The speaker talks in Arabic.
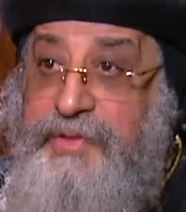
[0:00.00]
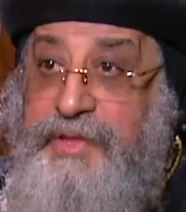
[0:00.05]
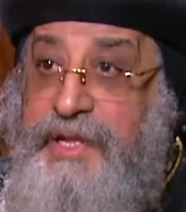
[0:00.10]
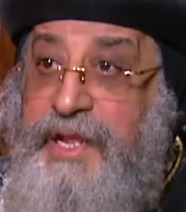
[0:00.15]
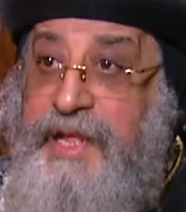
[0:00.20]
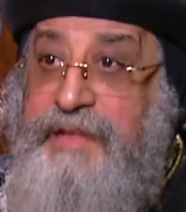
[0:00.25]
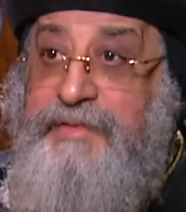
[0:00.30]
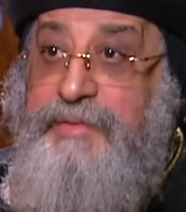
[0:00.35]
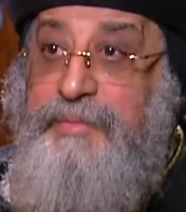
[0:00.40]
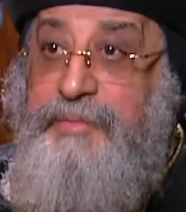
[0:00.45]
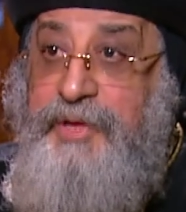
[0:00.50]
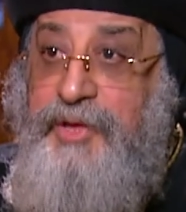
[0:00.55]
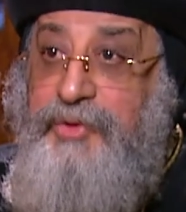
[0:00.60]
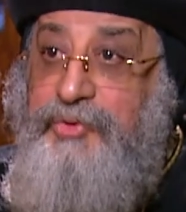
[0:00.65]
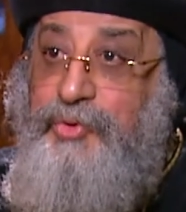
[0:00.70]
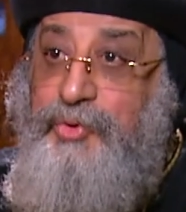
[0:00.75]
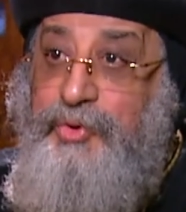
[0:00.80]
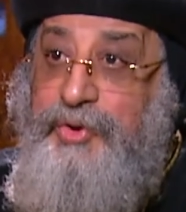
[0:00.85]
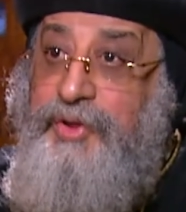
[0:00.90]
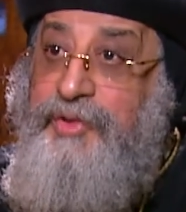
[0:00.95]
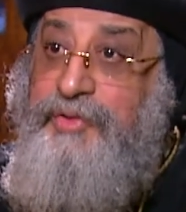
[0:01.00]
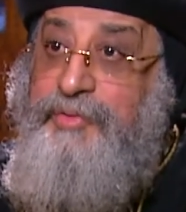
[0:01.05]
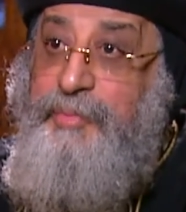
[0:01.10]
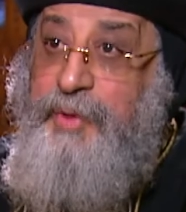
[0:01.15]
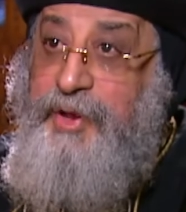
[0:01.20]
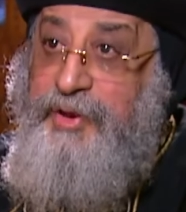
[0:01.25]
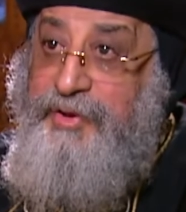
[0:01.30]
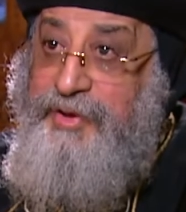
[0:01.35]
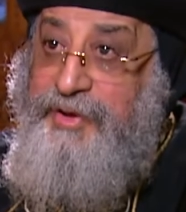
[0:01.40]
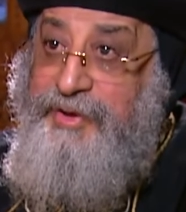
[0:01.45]
لازم يذكر اسم
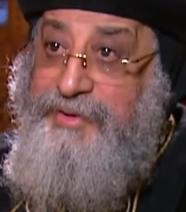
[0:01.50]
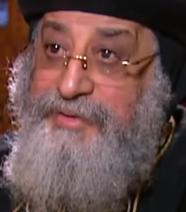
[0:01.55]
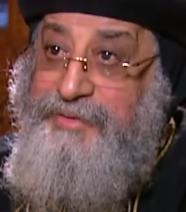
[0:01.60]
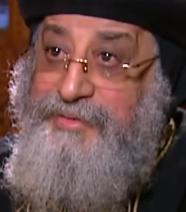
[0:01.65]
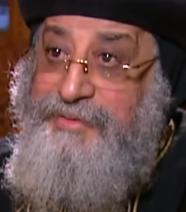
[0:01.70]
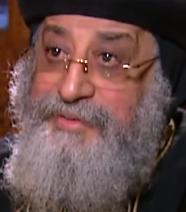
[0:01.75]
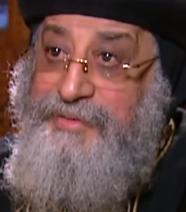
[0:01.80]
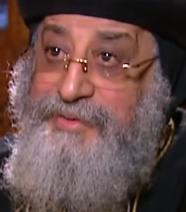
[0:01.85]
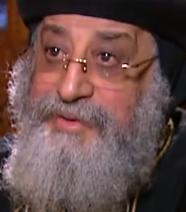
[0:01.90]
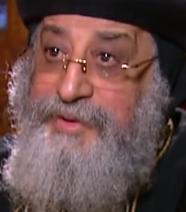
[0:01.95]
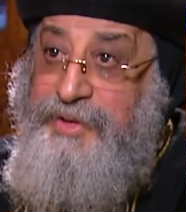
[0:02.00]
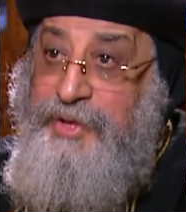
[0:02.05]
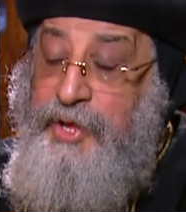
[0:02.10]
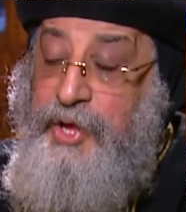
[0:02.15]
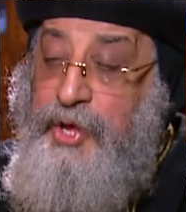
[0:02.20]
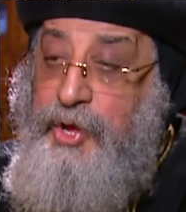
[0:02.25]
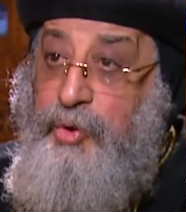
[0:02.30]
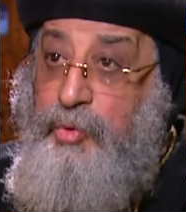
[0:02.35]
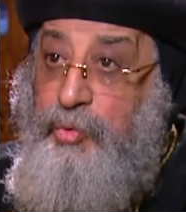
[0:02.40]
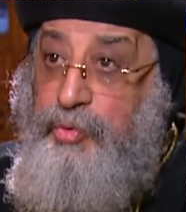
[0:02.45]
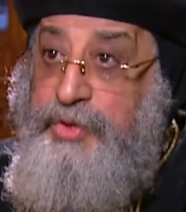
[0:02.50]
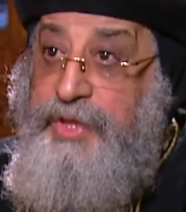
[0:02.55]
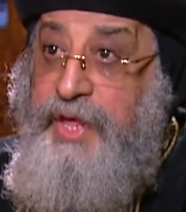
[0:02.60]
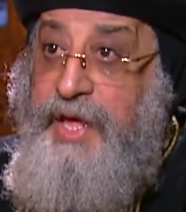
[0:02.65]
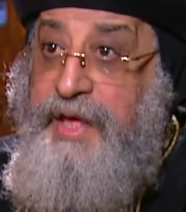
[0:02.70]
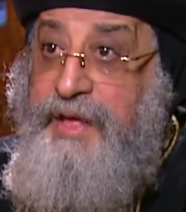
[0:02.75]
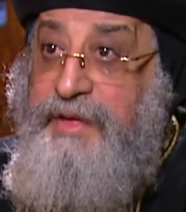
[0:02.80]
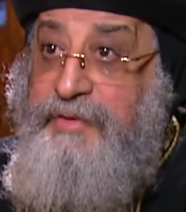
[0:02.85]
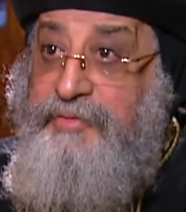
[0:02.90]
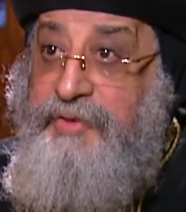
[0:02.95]
الله
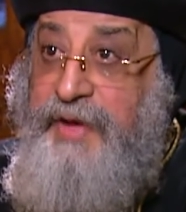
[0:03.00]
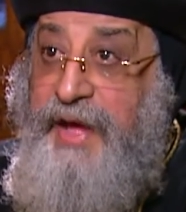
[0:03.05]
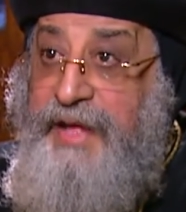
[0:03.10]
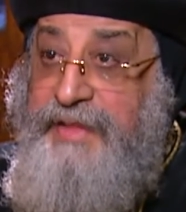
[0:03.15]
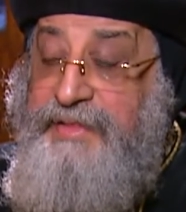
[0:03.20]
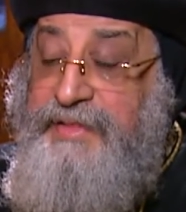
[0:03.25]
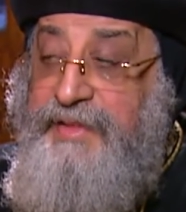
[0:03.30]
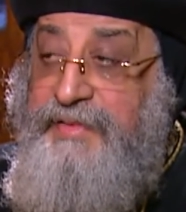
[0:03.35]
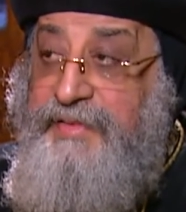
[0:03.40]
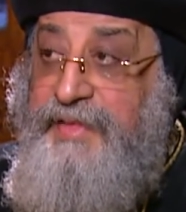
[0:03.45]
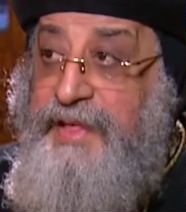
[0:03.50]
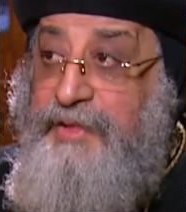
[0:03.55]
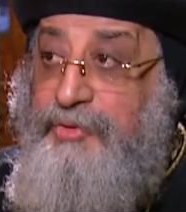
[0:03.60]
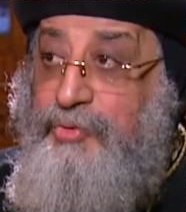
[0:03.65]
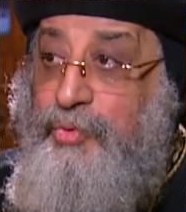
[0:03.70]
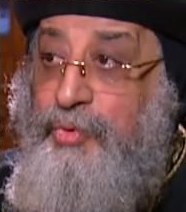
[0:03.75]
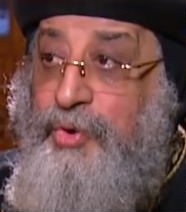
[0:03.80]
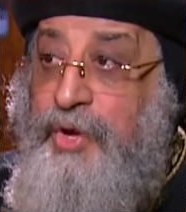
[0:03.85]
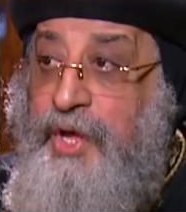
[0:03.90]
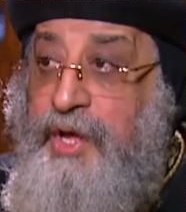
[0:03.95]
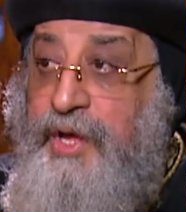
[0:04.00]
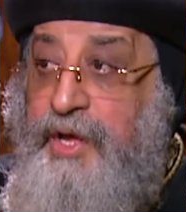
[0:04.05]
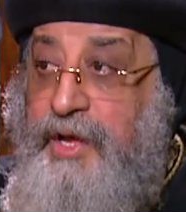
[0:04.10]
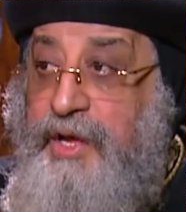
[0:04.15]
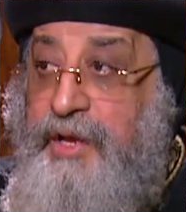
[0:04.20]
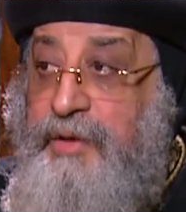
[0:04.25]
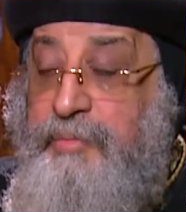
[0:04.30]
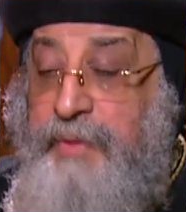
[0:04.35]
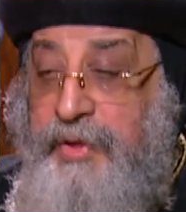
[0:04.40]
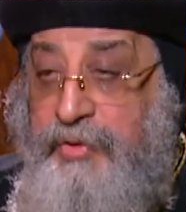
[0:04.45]
وده في حد ذاته
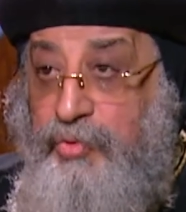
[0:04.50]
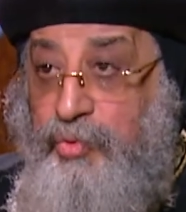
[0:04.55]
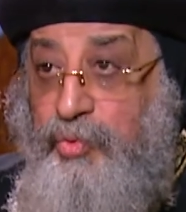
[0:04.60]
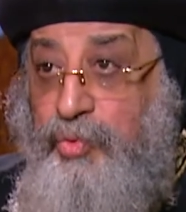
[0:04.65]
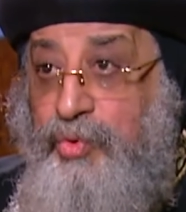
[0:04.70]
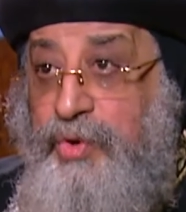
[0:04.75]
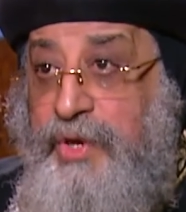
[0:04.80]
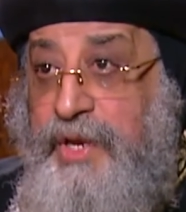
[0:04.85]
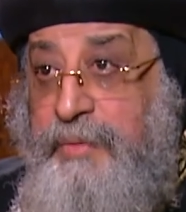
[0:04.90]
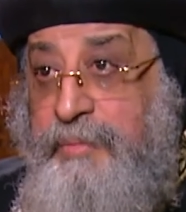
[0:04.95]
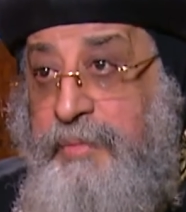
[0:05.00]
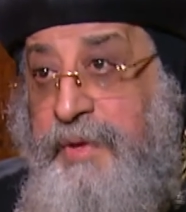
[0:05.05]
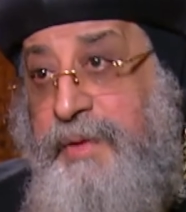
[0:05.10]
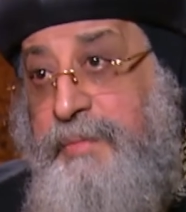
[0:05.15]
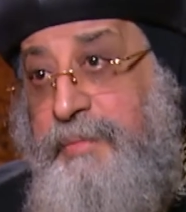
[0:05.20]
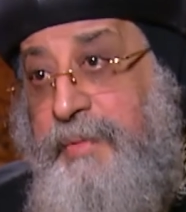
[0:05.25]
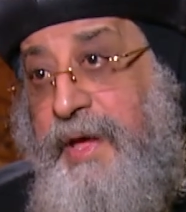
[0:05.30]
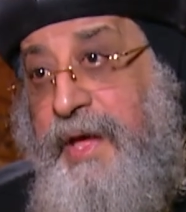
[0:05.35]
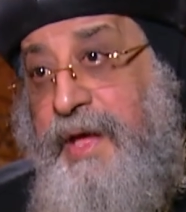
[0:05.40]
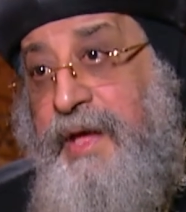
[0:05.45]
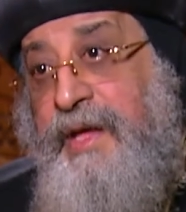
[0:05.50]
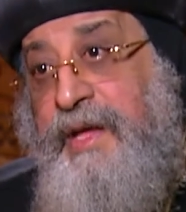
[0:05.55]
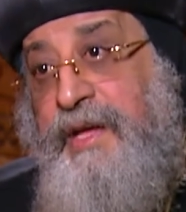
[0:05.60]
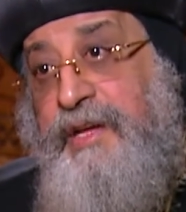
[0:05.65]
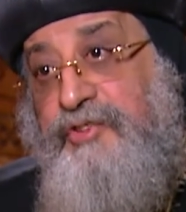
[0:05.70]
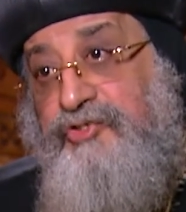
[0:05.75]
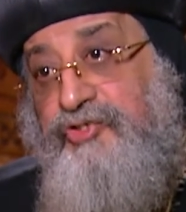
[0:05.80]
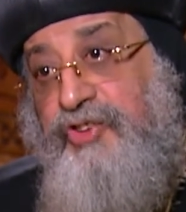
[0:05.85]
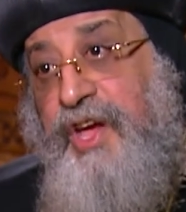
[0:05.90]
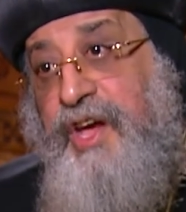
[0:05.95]
المسؤول لما يبقى
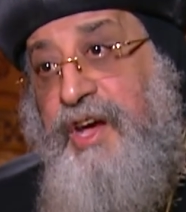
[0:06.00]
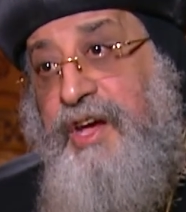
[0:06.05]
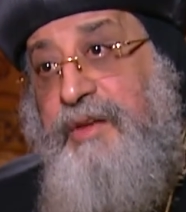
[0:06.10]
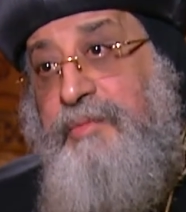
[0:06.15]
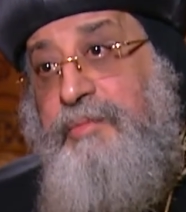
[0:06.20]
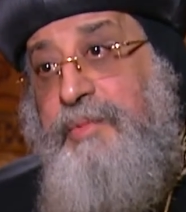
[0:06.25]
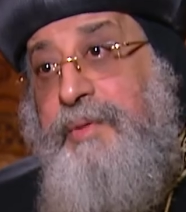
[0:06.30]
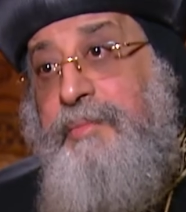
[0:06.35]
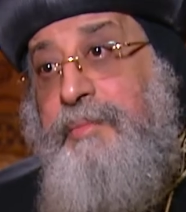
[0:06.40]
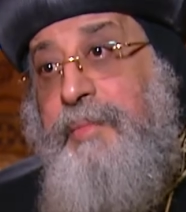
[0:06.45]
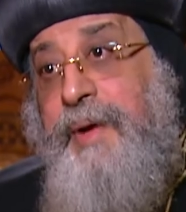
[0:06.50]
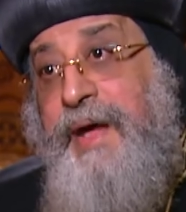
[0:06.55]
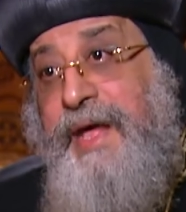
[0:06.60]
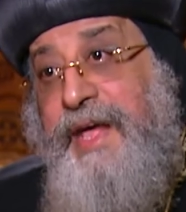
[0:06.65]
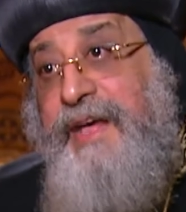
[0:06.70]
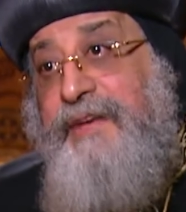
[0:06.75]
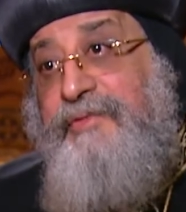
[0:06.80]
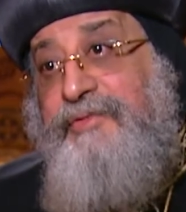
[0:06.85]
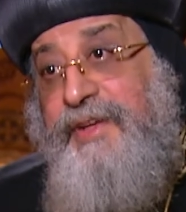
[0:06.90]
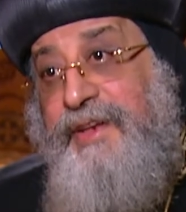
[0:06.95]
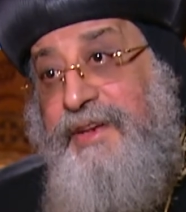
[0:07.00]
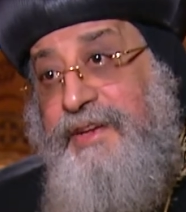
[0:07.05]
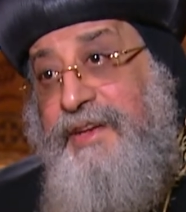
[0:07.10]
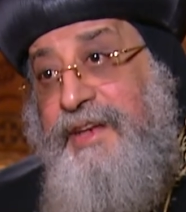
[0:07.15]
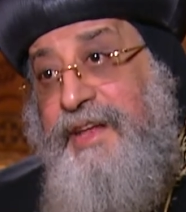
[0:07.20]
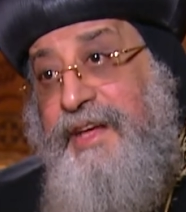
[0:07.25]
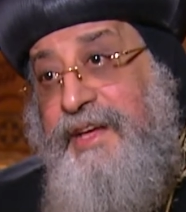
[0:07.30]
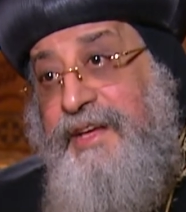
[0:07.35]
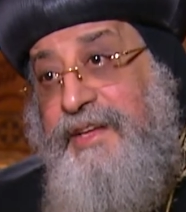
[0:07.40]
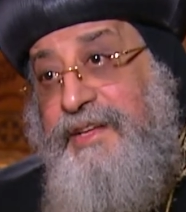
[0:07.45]
شاعر بالمخافة
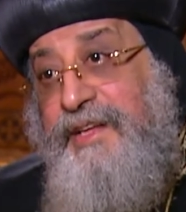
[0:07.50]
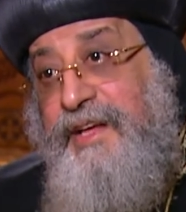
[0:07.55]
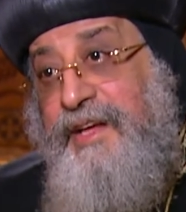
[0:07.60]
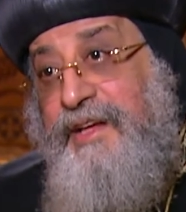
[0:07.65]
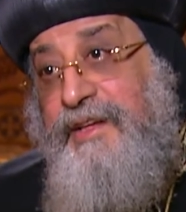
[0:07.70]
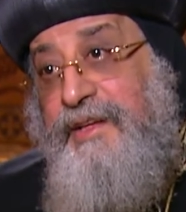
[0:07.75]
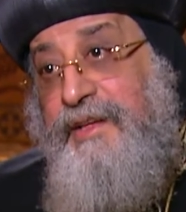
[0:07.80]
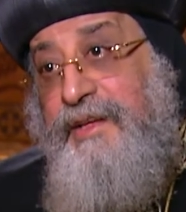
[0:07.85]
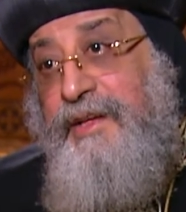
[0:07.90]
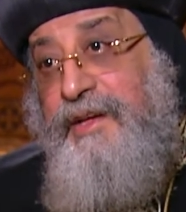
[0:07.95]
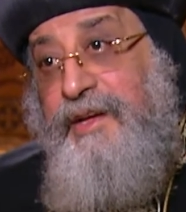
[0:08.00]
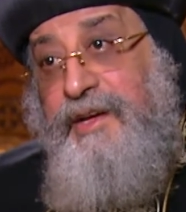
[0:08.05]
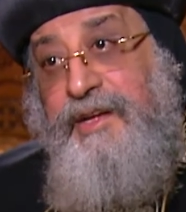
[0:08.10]
الإلهية آه.